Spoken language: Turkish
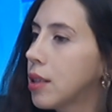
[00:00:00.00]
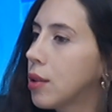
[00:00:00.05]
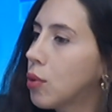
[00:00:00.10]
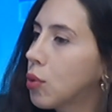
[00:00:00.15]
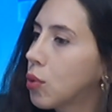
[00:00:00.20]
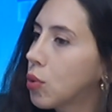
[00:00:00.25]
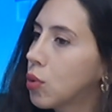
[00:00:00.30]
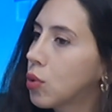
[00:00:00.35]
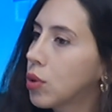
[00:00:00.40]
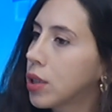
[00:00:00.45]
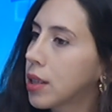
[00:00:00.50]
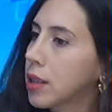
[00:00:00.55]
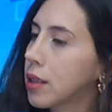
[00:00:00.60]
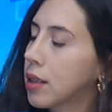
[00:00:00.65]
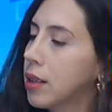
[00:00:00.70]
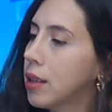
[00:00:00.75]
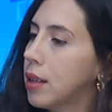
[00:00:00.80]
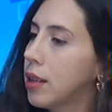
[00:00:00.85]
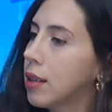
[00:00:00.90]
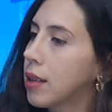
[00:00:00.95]

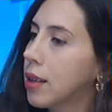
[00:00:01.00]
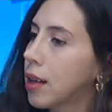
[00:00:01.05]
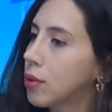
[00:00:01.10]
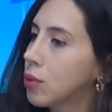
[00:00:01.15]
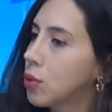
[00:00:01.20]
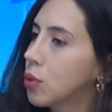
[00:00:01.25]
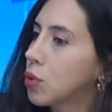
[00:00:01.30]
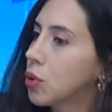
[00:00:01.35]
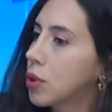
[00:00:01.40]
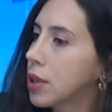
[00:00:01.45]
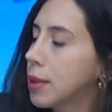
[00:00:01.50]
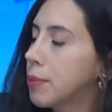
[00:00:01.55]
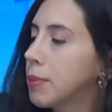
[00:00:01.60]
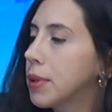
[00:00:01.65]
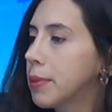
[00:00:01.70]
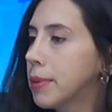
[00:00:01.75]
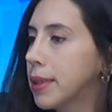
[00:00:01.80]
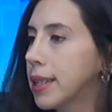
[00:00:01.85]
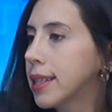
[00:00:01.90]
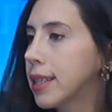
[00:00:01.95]
okuldaki e, yani çocukların
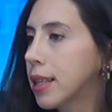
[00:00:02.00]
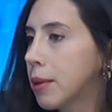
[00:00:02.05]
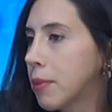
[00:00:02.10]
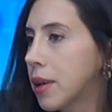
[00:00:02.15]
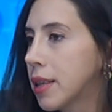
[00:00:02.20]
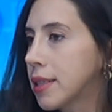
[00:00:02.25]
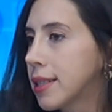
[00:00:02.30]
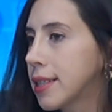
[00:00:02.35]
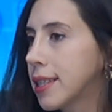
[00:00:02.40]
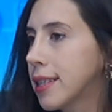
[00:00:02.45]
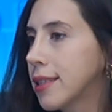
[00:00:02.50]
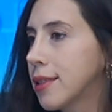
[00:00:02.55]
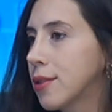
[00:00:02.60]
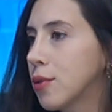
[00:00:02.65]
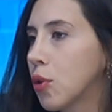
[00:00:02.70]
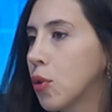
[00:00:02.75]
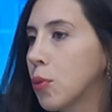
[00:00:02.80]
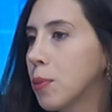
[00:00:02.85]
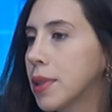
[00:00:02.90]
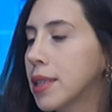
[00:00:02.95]
birbiriyle temas
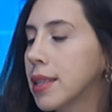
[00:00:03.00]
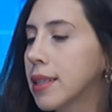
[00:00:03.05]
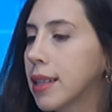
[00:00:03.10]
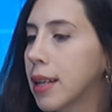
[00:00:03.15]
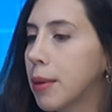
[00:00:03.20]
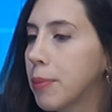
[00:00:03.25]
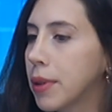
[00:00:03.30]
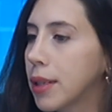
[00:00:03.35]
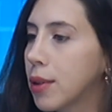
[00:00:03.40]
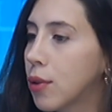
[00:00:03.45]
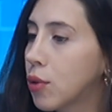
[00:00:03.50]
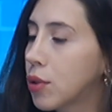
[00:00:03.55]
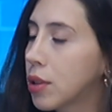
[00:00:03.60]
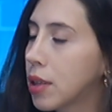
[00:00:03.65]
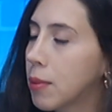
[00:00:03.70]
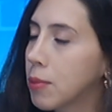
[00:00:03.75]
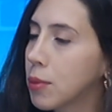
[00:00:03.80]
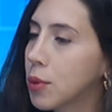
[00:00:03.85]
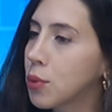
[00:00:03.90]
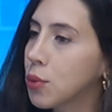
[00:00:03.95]
içerisinde olması, kapalı
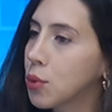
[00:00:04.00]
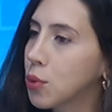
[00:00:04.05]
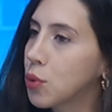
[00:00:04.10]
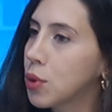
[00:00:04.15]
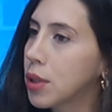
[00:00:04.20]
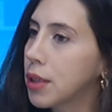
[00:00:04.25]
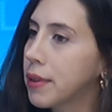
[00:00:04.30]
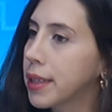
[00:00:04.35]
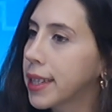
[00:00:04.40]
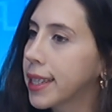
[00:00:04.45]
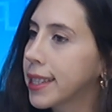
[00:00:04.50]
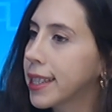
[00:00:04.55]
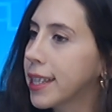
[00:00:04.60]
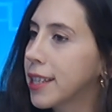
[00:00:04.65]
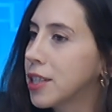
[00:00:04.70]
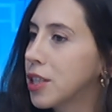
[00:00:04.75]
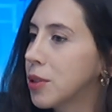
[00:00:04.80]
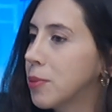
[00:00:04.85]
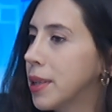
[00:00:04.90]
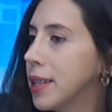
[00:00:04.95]
ortamda uzun süre vakit
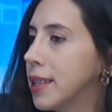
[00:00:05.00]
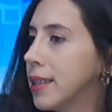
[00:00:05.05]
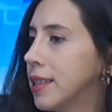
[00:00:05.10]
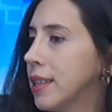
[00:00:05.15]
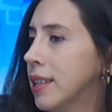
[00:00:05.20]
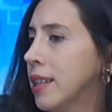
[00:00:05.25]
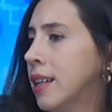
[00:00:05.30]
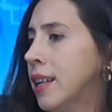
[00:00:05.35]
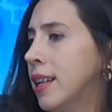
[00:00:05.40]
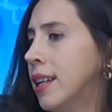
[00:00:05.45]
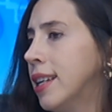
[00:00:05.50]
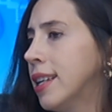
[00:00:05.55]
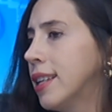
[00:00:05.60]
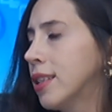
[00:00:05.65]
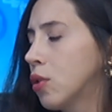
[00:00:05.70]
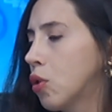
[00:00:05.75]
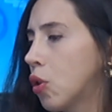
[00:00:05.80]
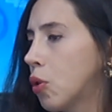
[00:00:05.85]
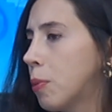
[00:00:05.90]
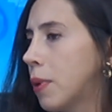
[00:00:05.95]
geçirmeleri
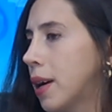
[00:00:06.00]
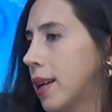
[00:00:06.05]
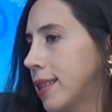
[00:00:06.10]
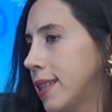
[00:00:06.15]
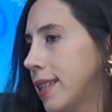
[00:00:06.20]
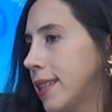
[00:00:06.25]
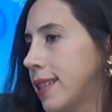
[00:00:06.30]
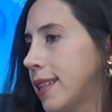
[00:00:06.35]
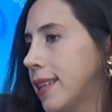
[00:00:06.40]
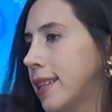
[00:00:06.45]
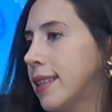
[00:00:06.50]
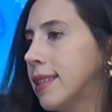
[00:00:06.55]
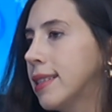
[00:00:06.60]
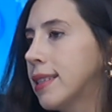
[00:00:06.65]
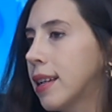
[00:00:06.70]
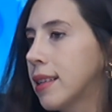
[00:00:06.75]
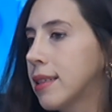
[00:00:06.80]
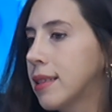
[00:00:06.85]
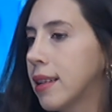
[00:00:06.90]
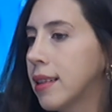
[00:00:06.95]
normalde de e,
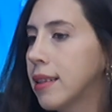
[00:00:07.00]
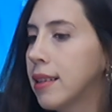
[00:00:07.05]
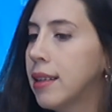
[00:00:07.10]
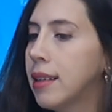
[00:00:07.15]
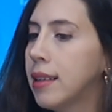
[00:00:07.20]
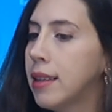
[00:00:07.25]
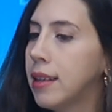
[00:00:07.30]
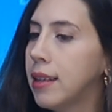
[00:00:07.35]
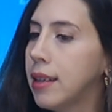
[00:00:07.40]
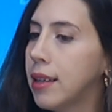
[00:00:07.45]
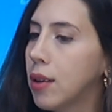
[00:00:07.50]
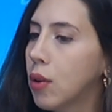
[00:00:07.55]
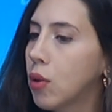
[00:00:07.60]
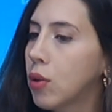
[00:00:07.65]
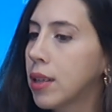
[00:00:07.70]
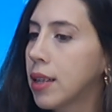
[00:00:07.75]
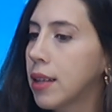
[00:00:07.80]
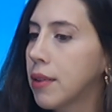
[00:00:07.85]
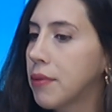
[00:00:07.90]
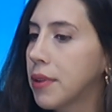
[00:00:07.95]
zaten e,
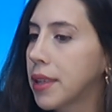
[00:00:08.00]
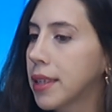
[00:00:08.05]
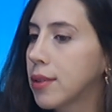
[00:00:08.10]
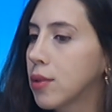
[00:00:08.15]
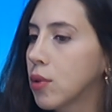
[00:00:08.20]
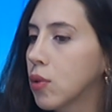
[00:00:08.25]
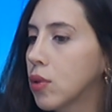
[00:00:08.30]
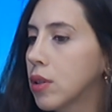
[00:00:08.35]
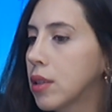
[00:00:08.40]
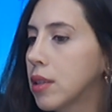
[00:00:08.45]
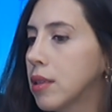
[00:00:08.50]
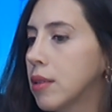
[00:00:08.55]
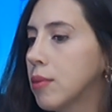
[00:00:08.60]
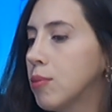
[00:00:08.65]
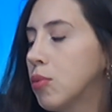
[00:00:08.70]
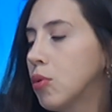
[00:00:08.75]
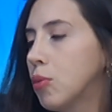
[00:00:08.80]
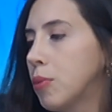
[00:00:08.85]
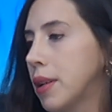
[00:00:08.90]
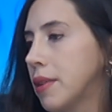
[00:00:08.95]
olan enfeksiyonların
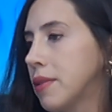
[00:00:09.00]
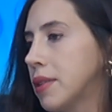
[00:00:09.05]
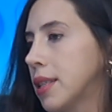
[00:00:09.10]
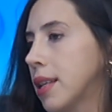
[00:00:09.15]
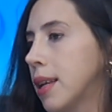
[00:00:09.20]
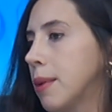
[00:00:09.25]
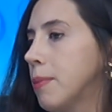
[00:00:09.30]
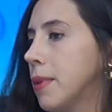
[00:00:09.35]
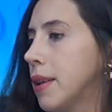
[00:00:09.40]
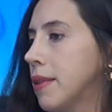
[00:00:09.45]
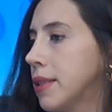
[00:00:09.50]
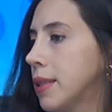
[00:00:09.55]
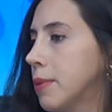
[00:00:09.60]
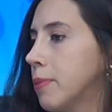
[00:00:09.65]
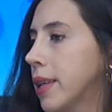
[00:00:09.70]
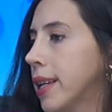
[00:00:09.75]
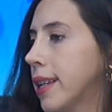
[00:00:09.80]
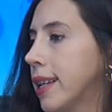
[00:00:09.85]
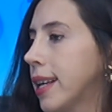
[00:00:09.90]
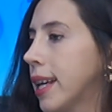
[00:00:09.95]
bu mevsim hem
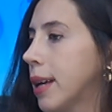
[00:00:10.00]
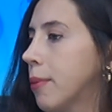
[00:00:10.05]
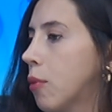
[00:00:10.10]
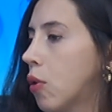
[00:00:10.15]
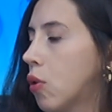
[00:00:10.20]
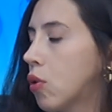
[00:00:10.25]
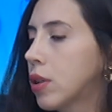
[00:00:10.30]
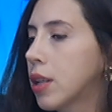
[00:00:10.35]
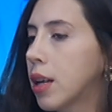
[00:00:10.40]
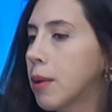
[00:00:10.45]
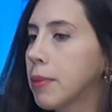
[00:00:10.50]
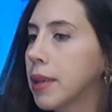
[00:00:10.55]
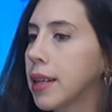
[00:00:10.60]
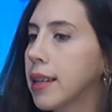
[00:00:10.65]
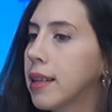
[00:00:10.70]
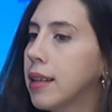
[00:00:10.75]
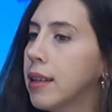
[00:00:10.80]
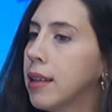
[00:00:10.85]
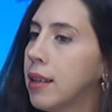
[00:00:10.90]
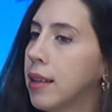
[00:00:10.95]
mevsim gereği hem ortam
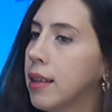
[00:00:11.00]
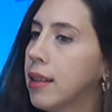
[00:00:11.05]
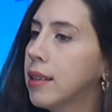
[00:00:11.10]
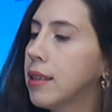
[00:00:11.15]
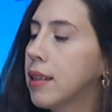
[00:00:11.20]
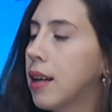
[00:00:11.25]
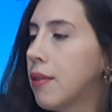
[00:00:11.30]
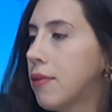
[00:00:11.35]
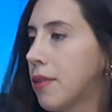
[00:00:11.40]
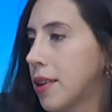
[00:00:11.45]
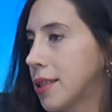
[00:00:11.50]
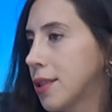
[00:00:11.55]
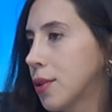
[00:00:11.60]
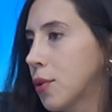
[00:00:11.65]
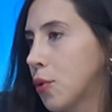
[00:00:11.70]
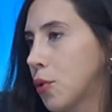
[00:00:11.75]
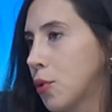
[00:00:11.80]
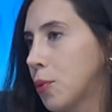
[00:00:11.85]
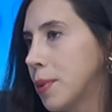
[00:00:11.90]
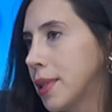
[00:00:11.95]
gereği daha fazla
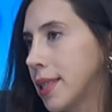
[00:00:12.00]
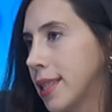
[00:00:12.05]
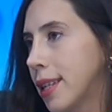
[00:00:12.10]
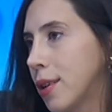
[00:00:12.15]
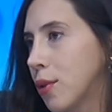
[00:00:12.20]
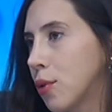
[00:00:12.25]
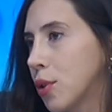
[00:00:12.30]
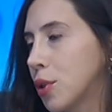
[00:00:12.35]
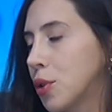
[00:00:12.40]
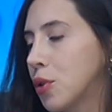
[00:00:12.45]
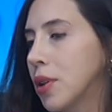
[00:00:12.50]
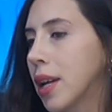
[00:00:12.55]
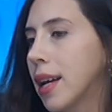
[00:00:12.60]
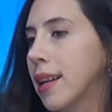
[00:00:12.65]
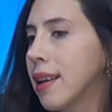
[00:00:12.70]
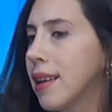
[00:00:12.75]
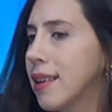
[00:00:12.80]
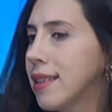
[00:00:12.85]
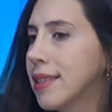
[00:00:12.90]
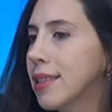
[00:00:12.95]
görülmesine yol açıyor.
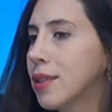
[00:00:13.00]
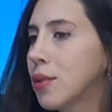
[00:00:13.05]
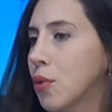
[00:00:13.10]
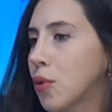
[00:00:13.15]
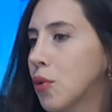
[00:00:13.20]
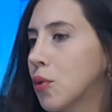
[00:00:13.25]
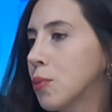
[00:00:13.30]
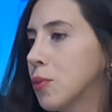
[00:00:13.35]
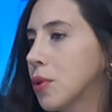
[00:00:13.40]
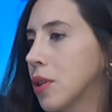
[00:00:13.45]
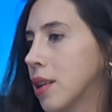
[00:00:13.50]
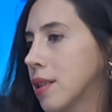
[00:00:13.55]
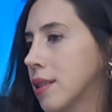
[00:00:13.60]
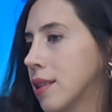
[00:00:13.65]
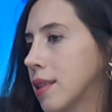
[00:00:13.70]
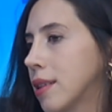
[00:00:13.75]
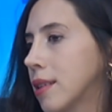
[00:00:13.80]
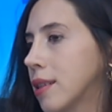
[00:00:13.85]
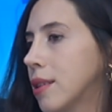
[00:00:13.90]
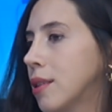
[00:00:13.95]
Yani en sık gördüğümüz
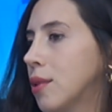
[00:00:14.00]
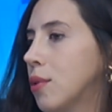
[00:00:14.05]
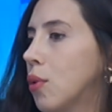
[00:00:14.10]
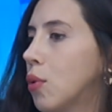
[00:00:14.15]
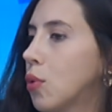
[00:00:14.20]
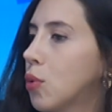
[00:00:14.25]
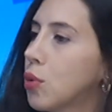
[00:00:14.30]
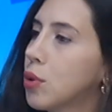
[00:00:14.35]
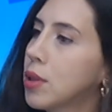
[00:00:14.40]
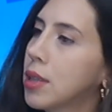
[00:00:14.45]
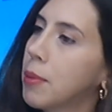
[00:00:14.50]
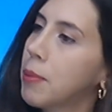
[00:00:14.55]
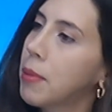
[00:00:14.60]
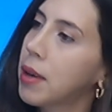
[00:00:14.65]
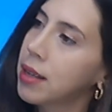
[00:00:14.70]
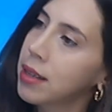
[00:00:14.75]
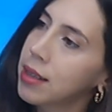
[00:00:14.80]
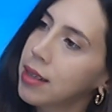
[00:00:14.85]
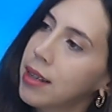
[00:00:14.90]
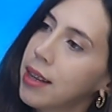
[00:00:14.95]
hastalıkları okul
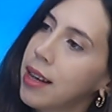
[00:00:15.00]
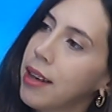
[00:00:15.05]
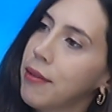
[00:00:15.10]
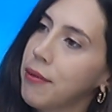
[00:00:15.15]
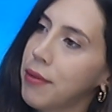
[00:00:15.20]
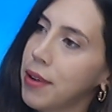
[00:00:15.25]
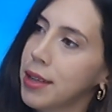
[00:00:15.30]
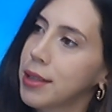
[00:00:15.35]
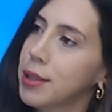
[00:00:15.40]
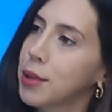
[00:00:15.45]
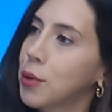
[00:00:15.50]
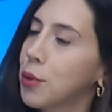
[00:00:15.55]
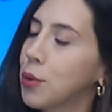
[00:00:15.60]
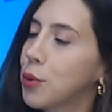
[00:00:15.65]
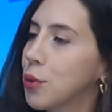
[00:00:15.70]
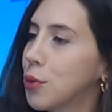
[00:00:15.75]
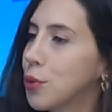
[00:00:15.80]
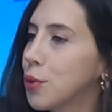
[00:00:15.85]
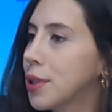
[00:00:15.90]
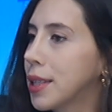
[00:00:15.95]
zamanı en fazla
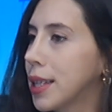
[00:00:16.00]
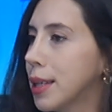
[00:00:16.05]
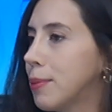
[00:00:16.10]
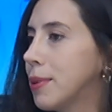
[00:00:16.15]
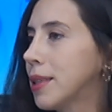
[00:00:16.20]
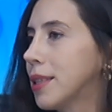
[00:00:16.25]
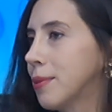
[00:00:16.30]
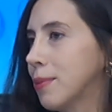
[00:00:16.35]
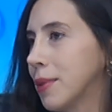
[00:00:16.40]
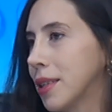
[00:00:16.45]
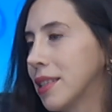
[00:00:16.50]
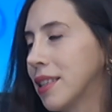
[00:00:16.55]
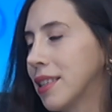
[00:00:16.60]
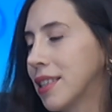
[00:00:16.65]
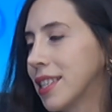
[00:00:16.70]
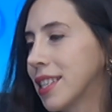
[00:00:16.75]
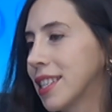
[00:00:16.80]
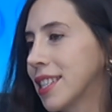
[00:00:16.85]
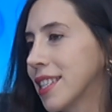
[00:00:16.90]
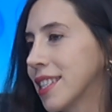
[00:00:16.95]
görüyoruz diyebilirim
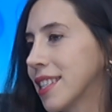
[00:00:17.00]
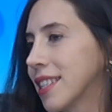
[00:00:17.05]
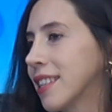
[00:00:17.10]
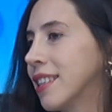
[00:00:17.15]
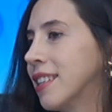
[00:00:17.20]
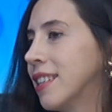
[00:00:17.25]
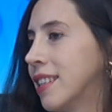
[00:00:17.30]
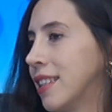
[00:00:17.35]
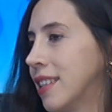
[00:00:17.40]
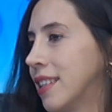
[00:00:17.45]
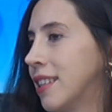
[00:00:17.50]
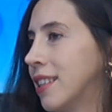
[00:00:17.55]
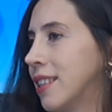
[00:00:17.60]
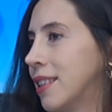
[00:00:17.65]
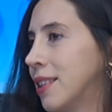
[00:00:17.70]
açıkçası. Hı hı hı.